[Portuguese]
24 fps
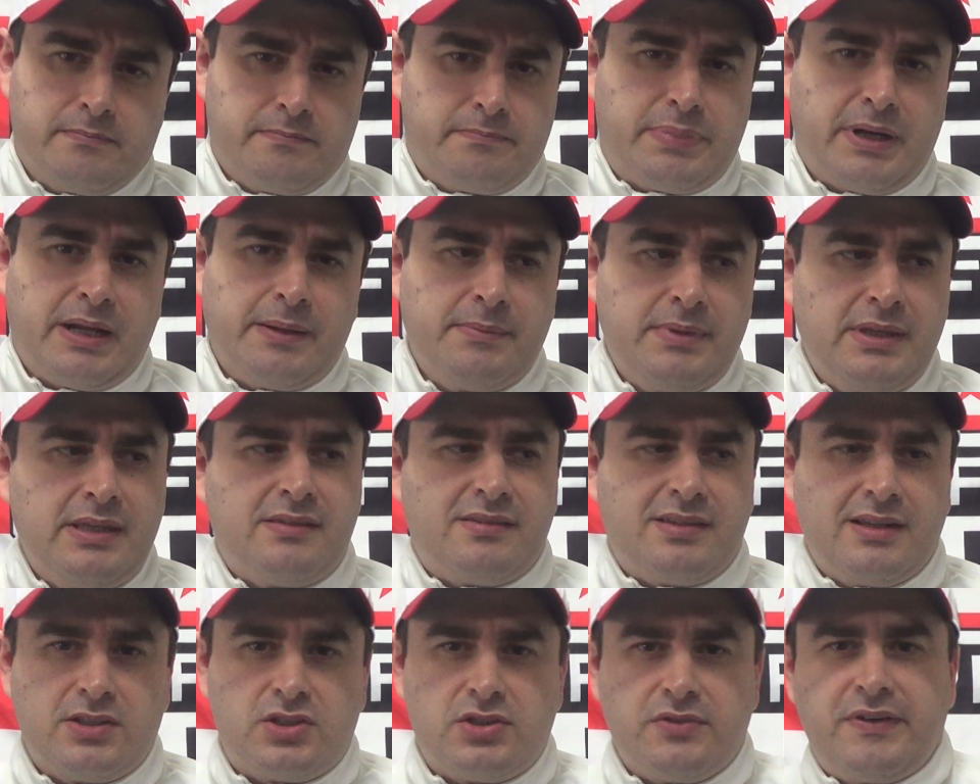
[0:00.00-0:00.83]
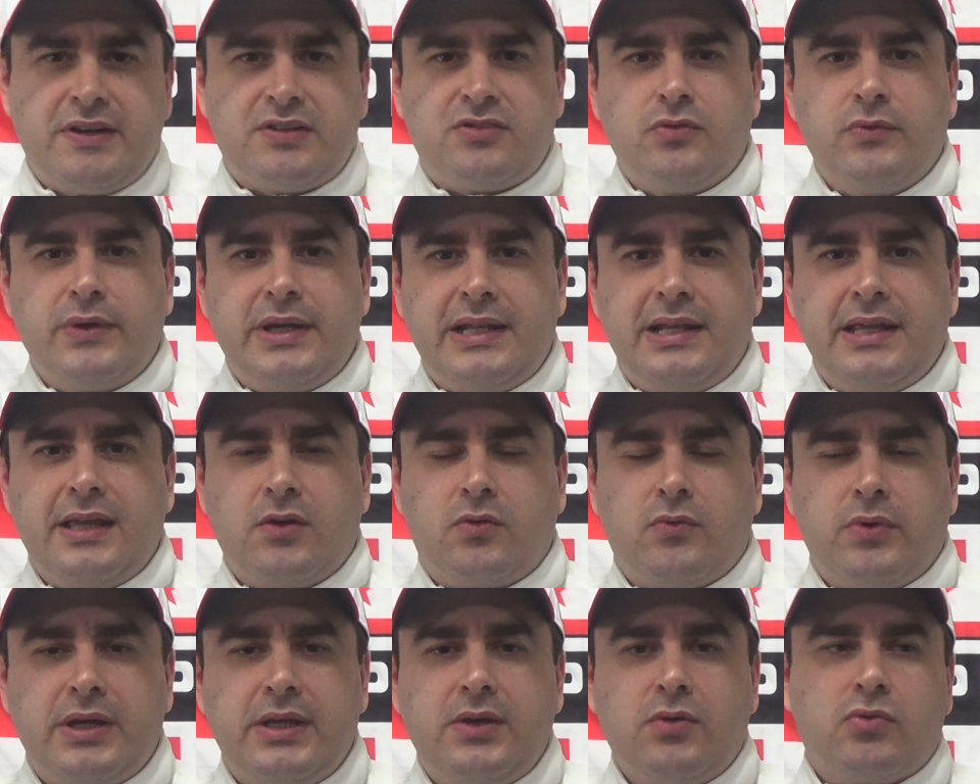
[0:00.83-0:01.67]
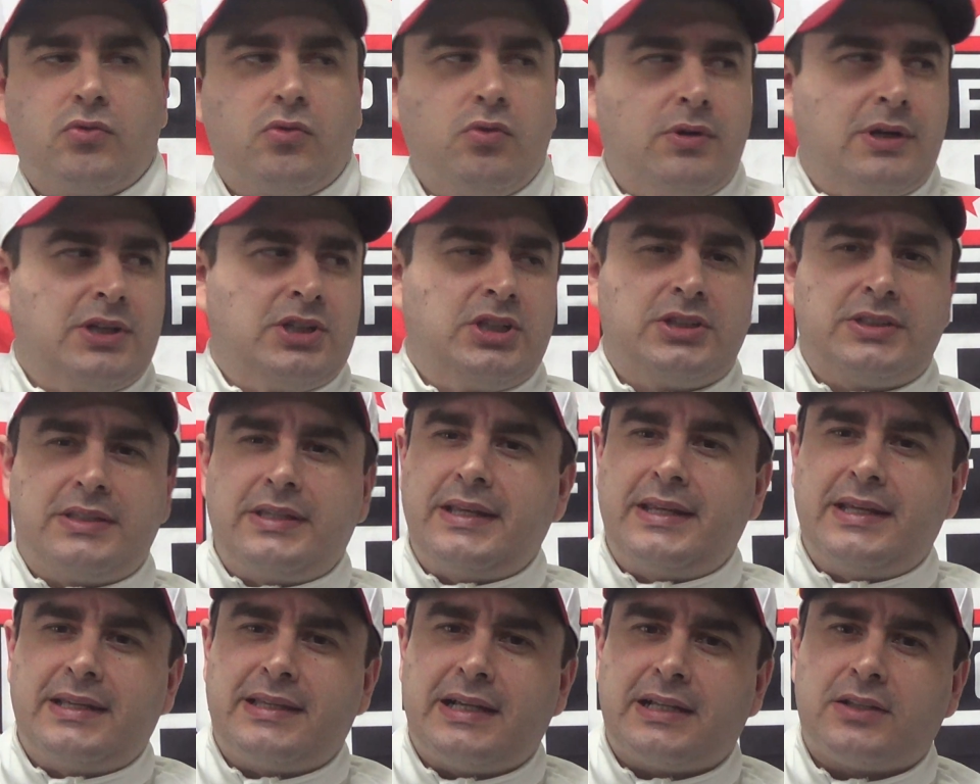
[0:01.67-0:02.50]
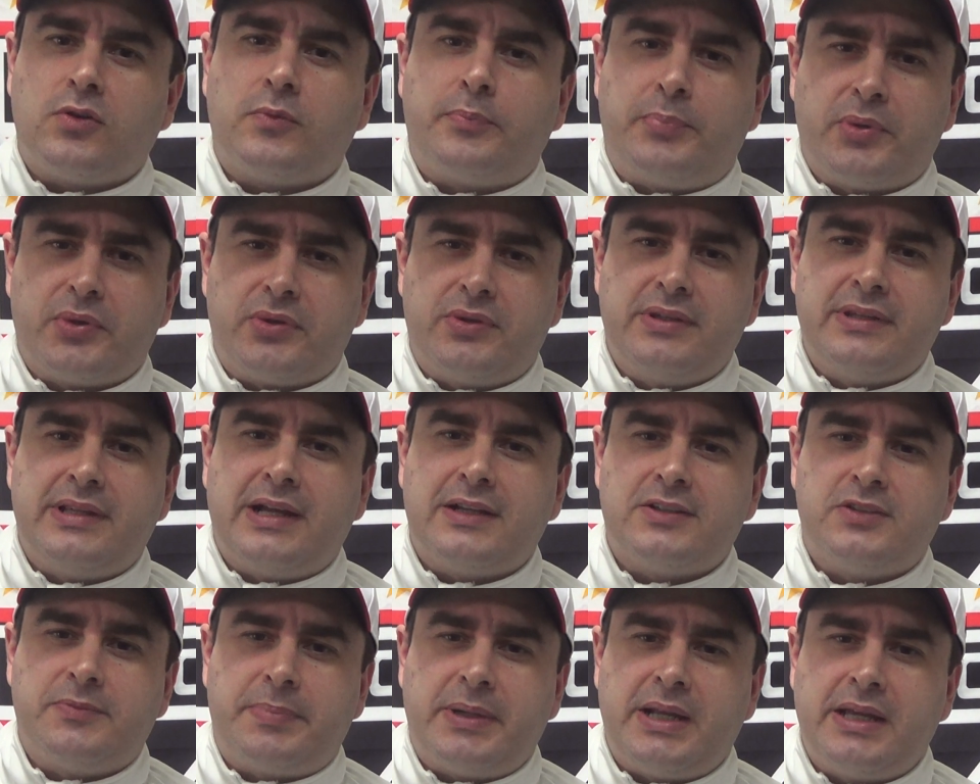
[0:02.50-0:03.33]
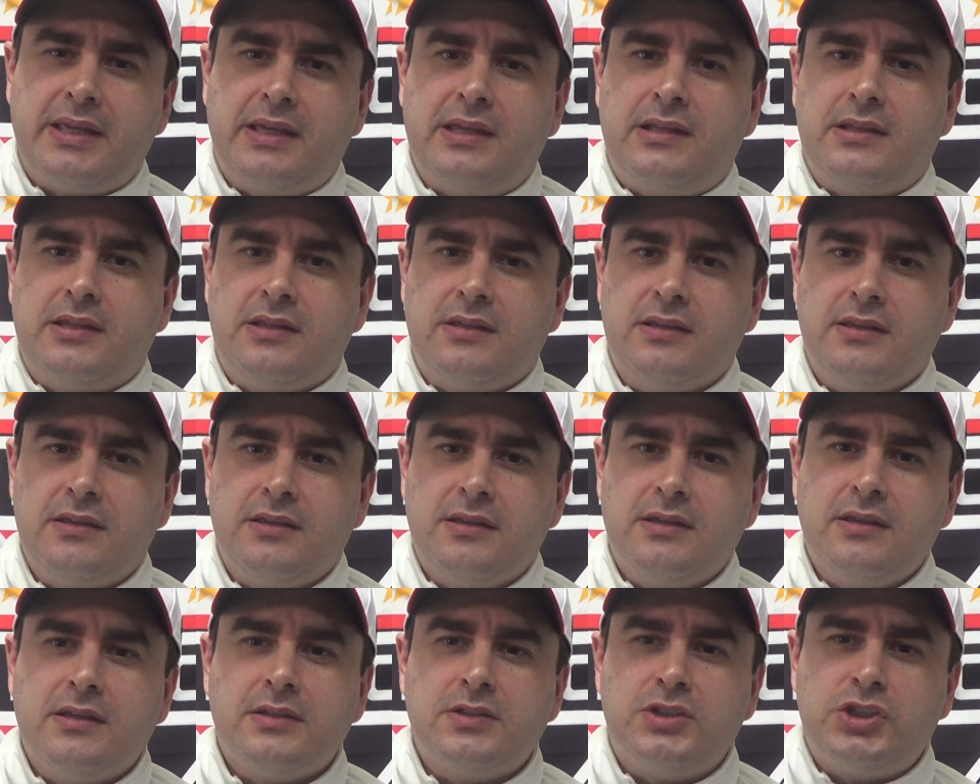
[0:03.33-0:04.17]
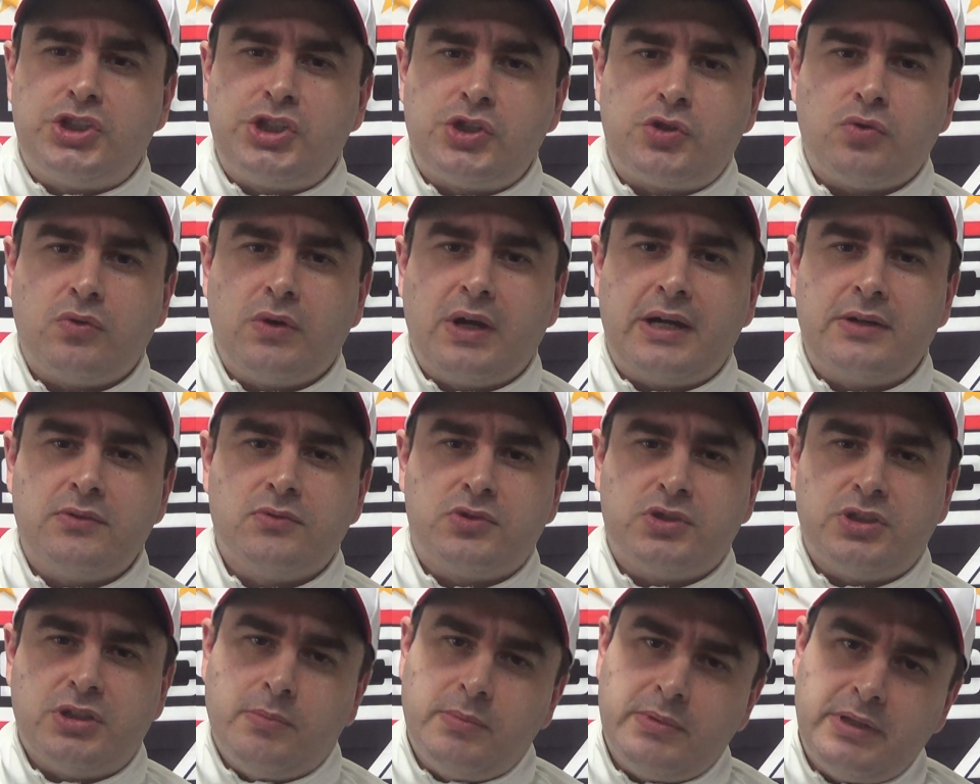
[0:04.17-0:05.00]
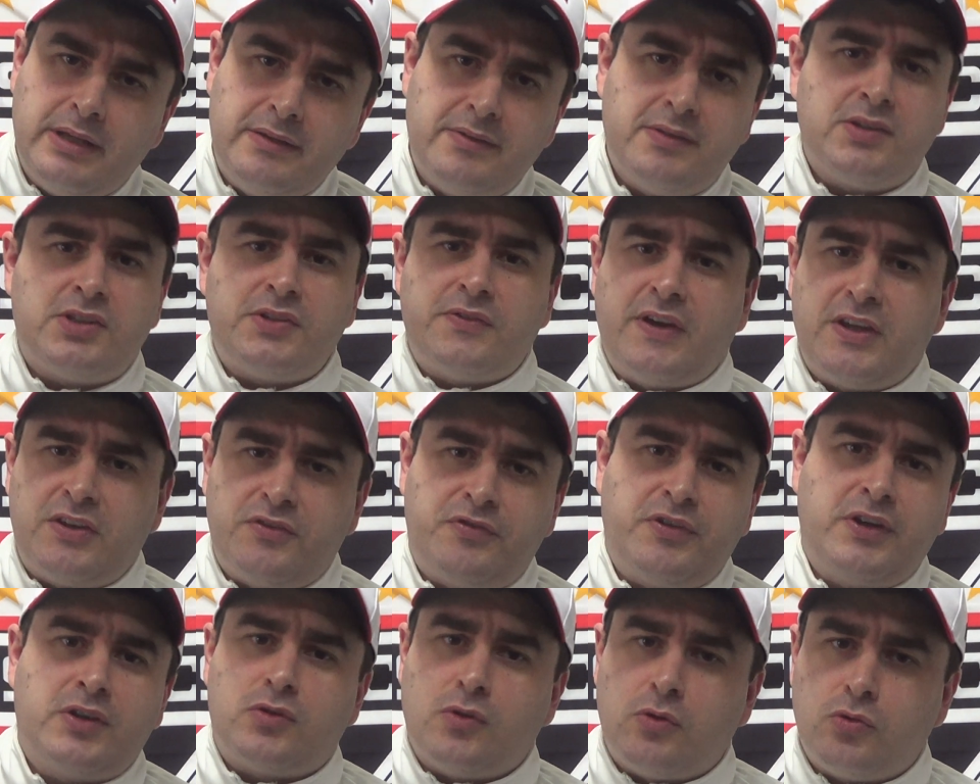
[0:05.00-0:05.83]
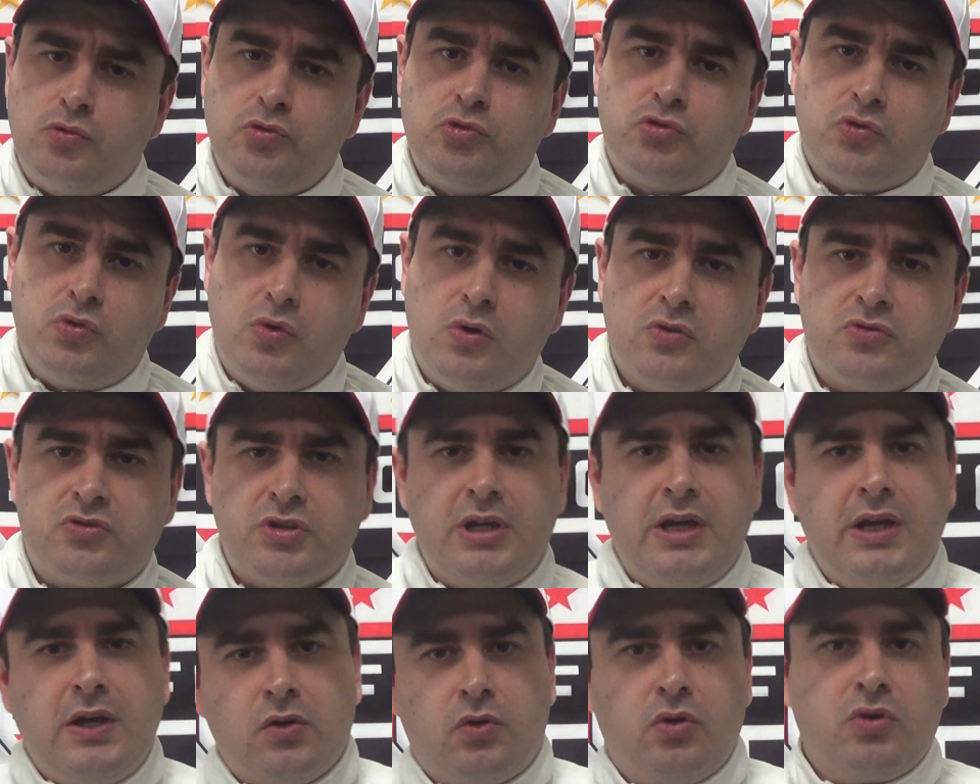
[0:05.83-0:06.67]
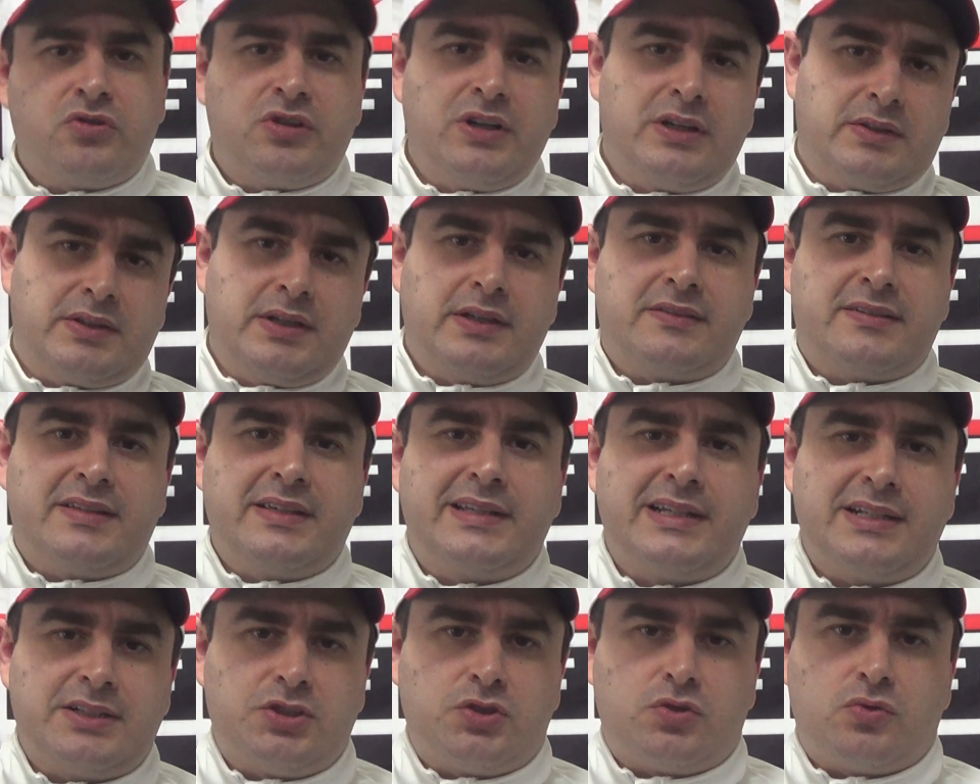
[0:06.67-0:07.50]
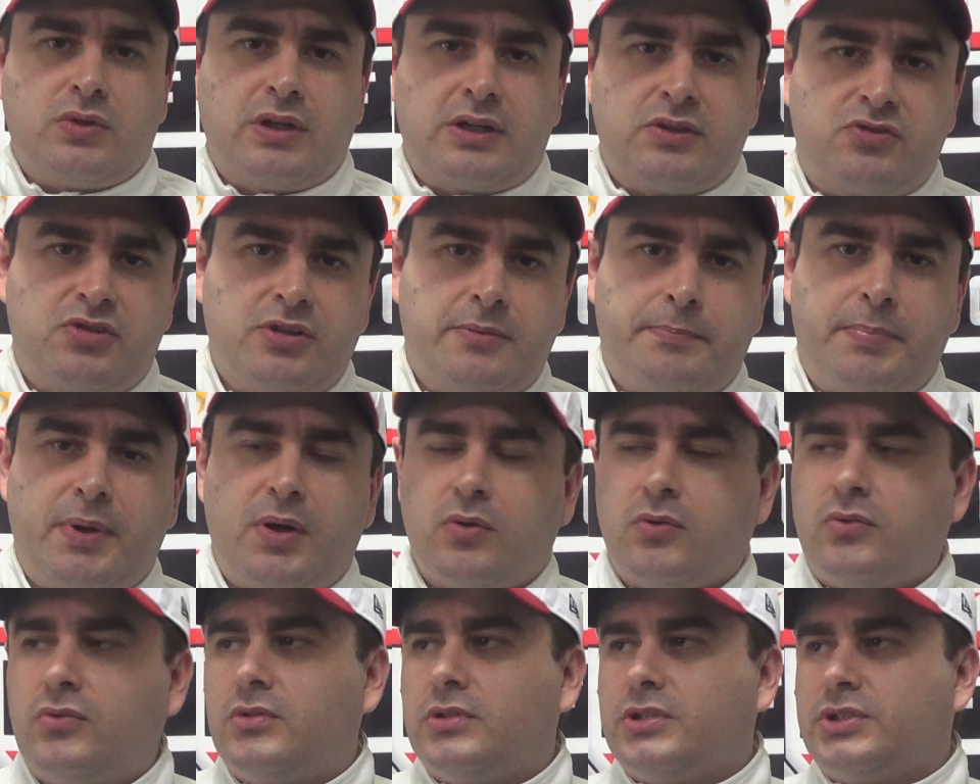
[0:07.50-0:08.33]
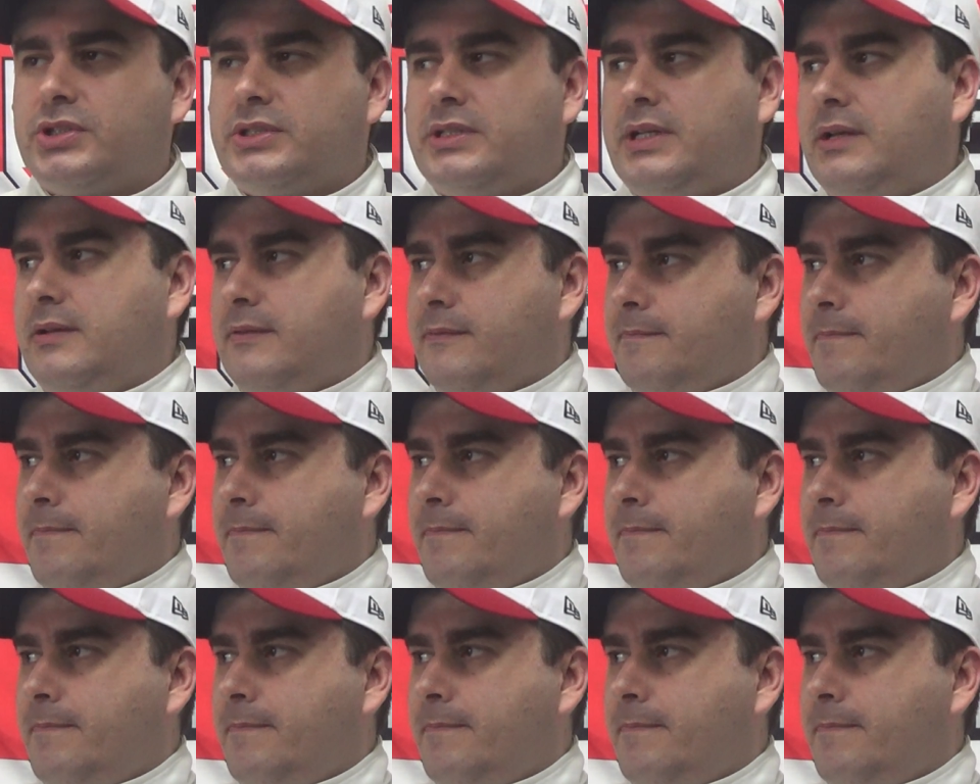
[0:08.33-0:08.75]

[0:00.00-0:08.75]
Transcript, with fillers: Para mim, se ele tivesse no elenco aí, o Cuca já teria dado a oportunidade para ele de titular no time, né? Se ele tivesse feito alguns gols, com certeza seria titular de São Paulo hoje, né?